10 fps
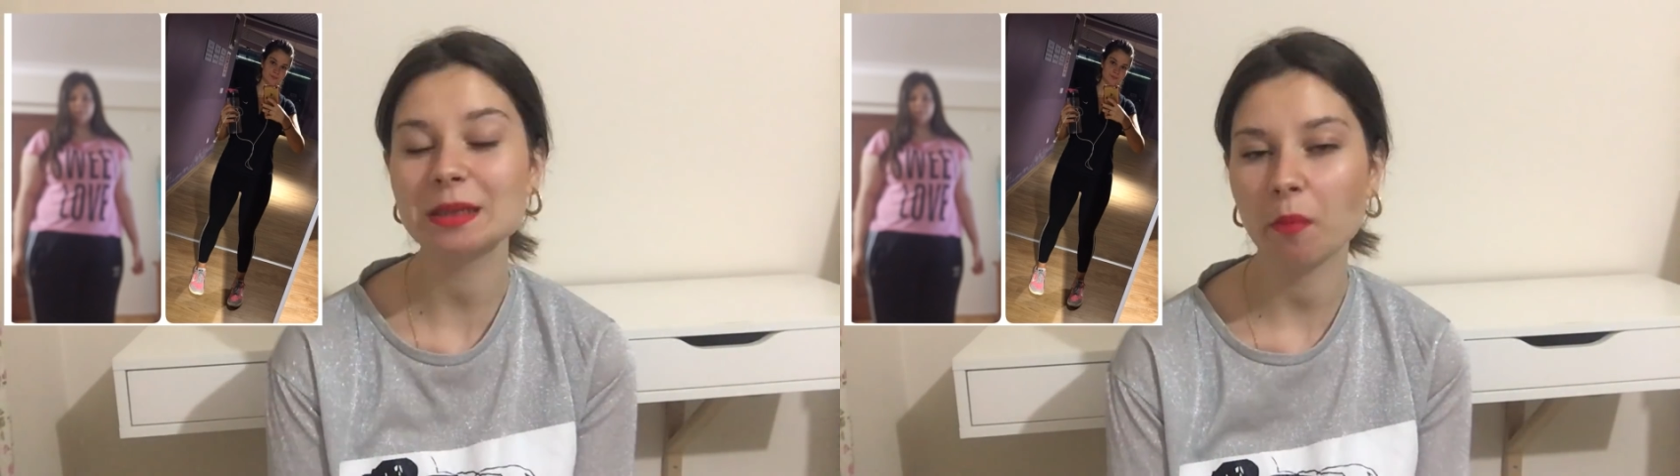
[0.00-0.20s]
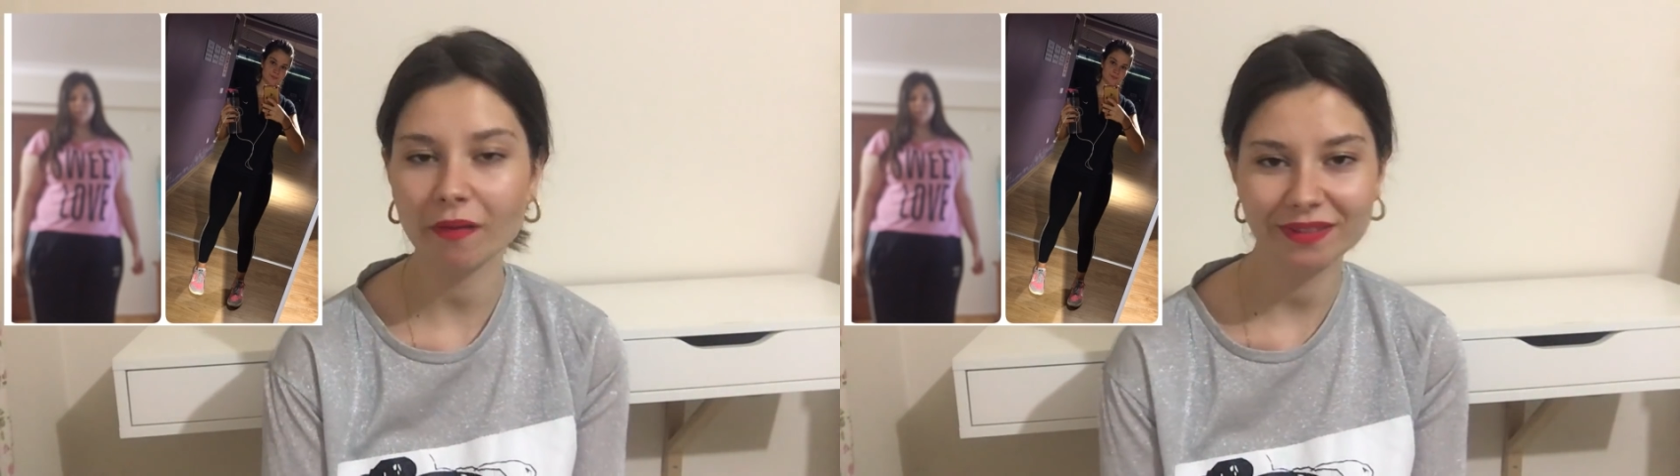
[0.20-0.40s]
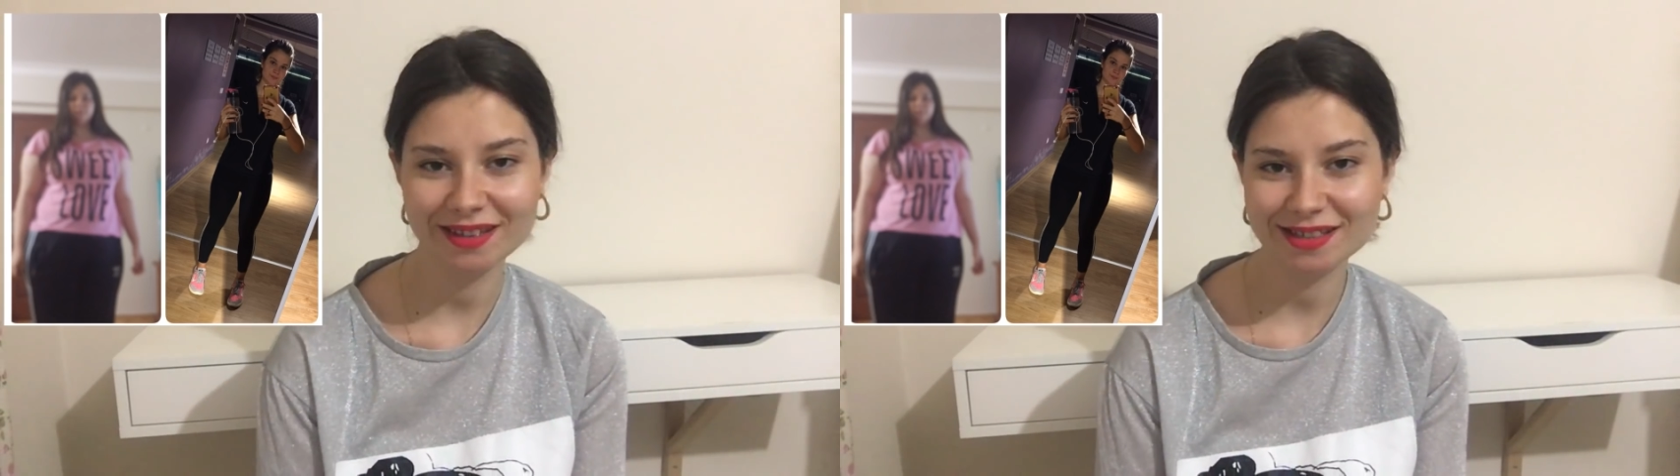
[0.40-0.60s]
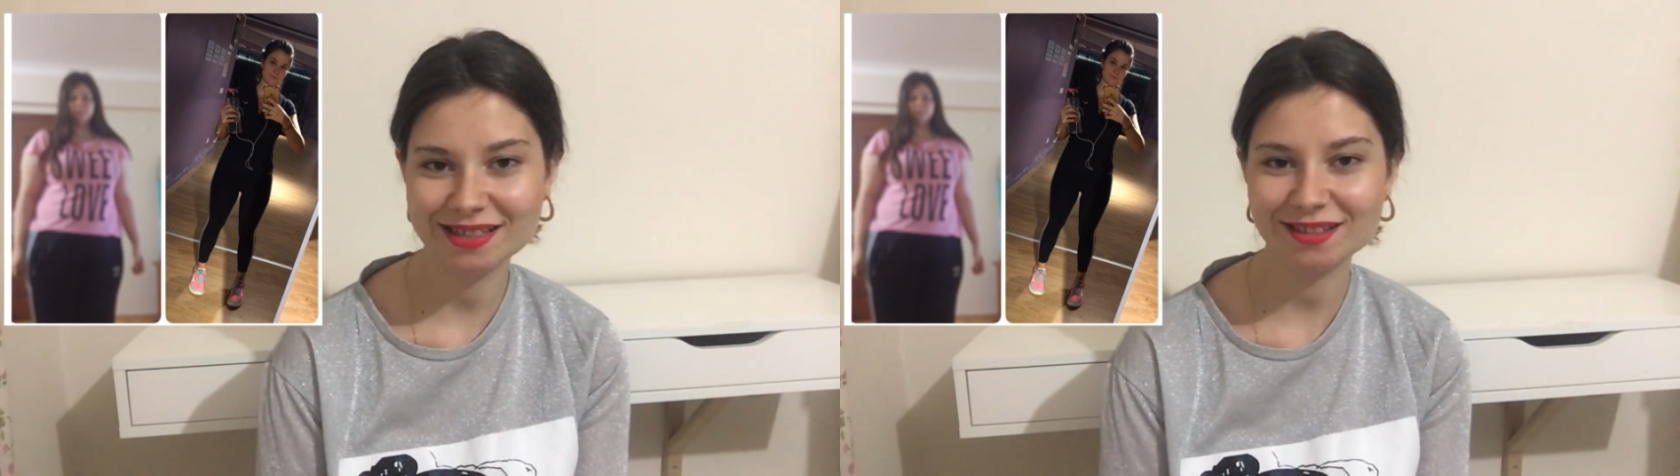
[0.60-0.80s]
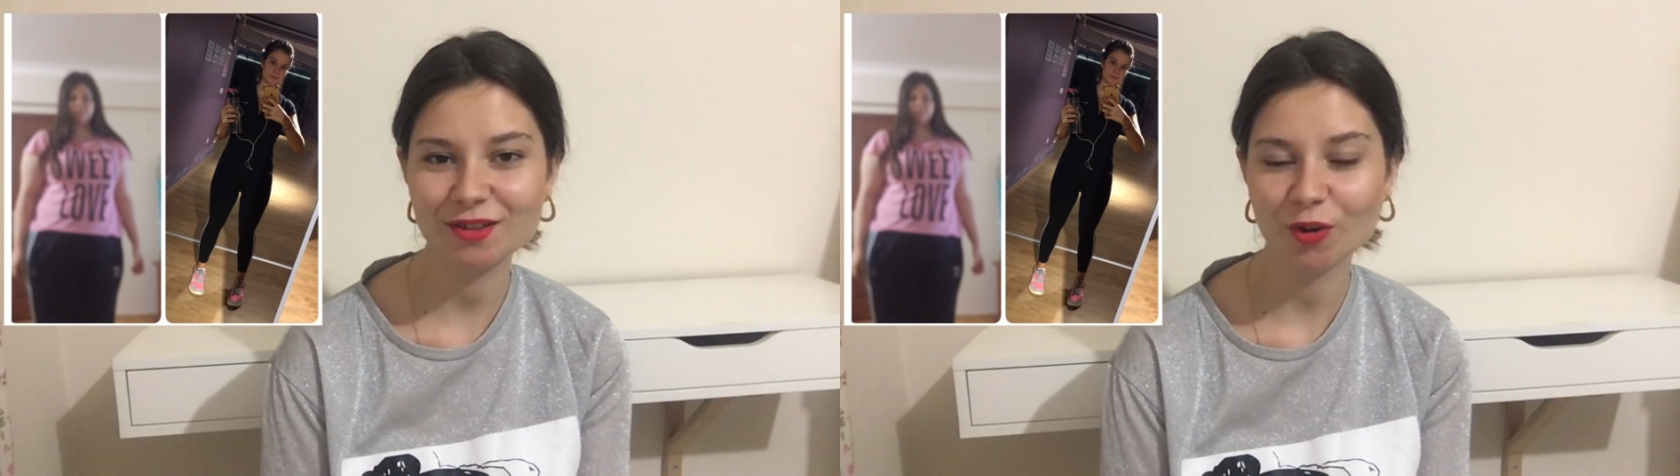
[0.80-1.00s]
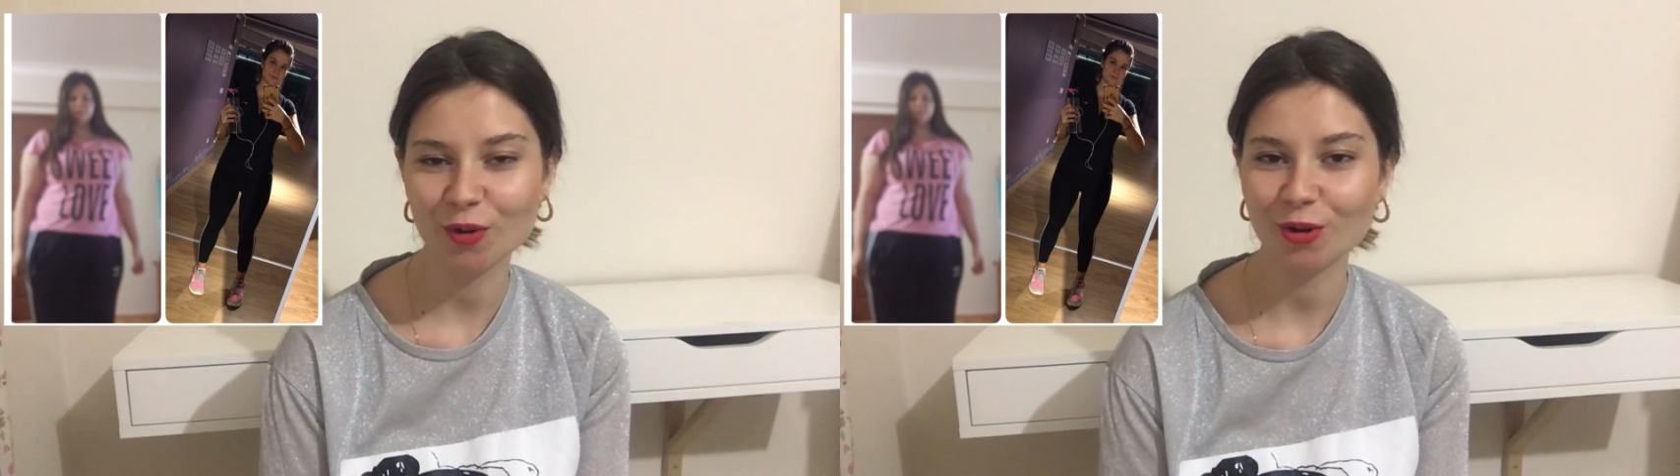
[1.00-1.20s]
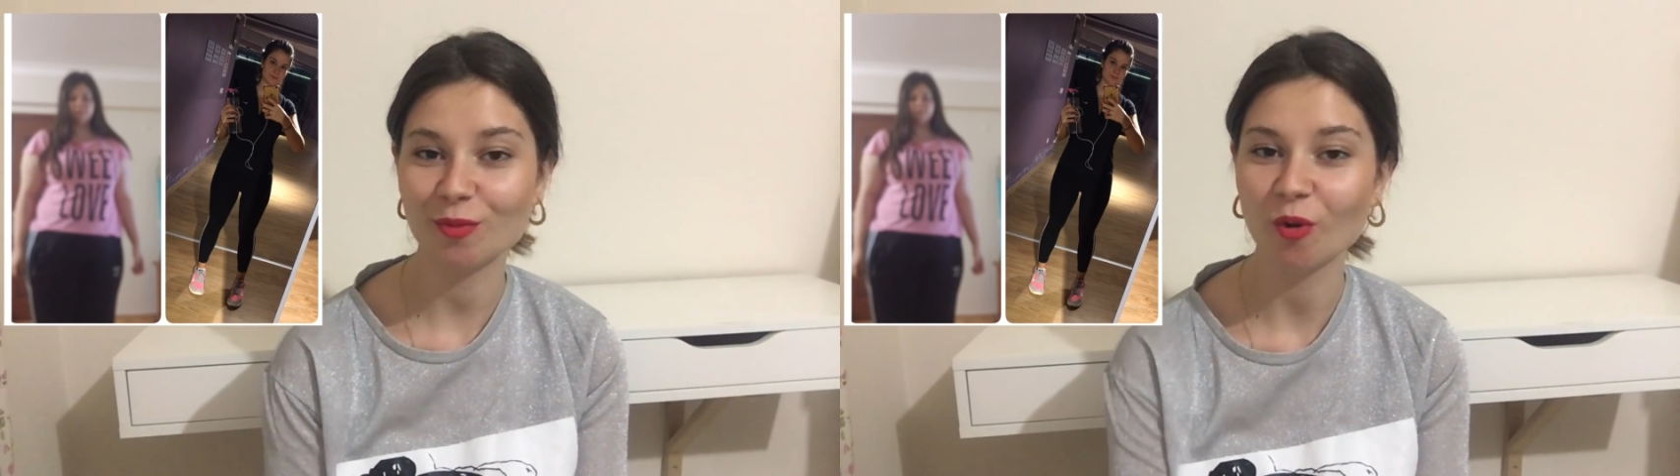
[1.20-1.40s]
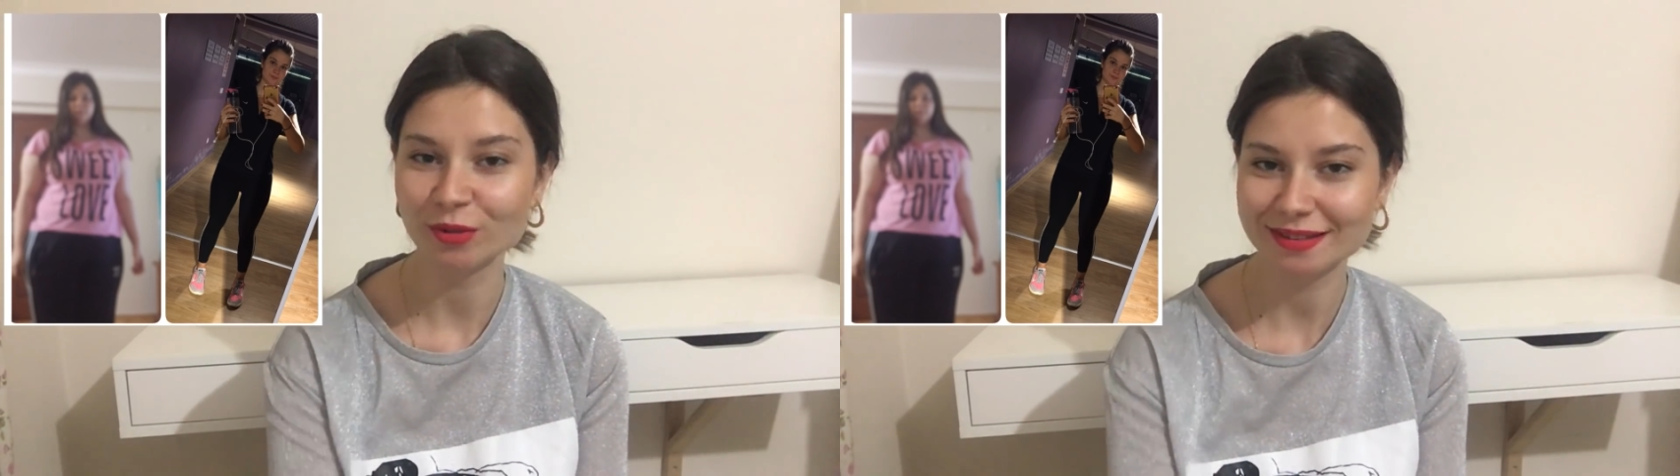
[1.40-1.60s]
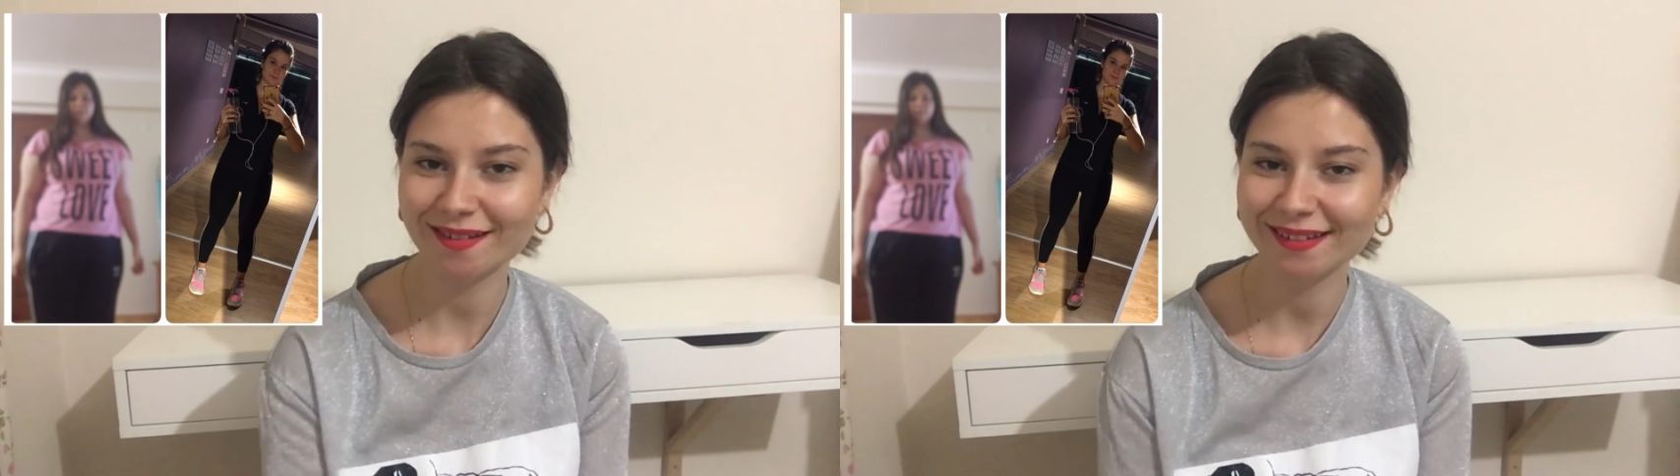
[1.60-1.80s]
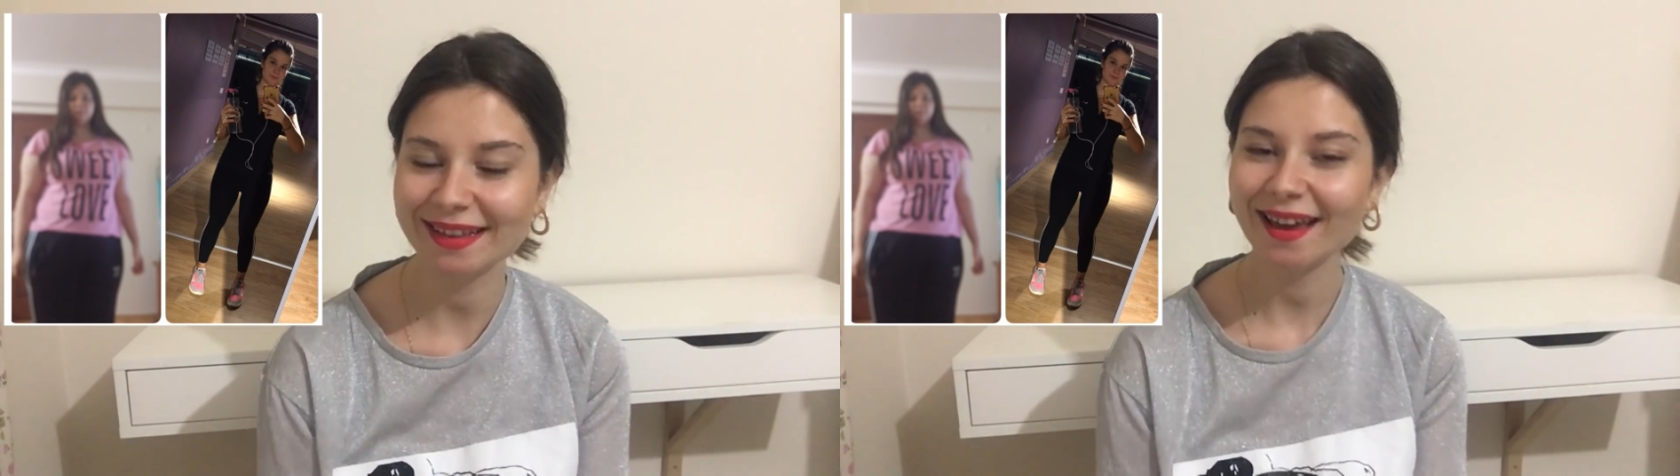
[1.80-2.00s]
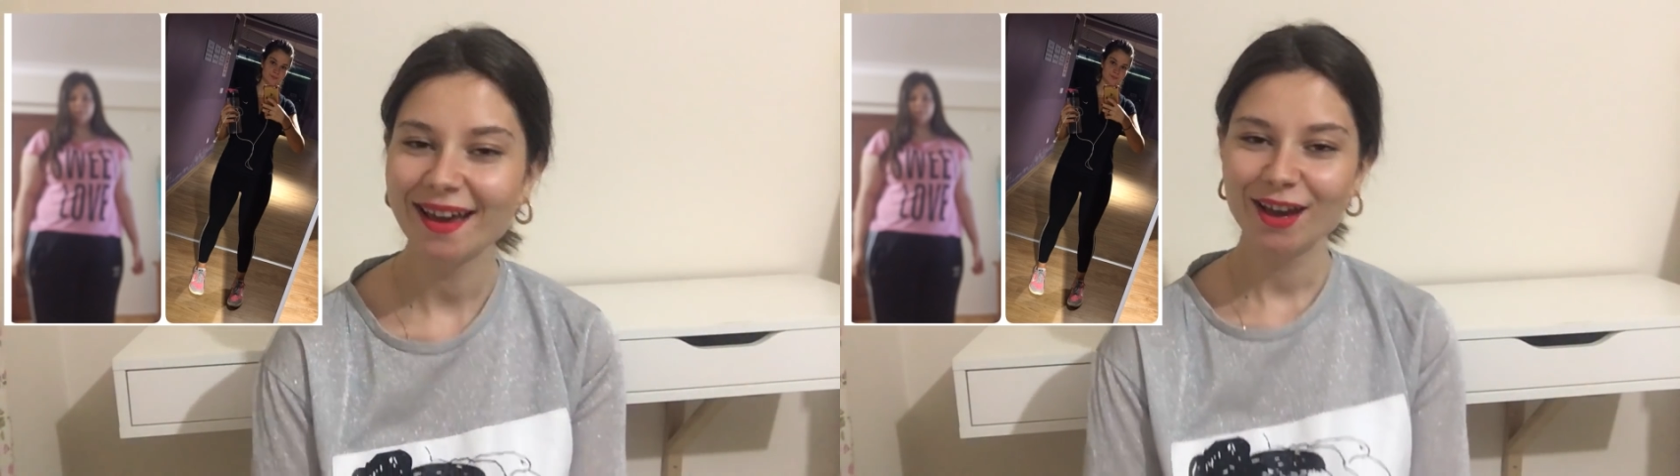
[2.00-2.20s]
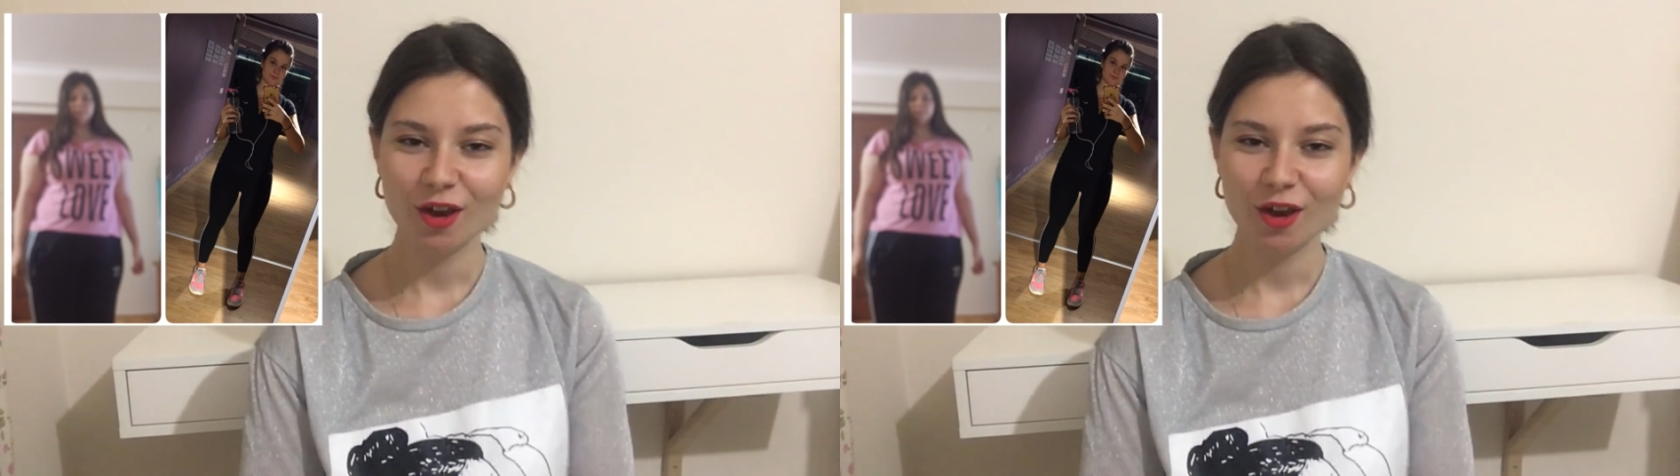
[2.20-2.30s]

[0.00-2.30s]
Zamanlayıcısını koyuyorum 10 saniye.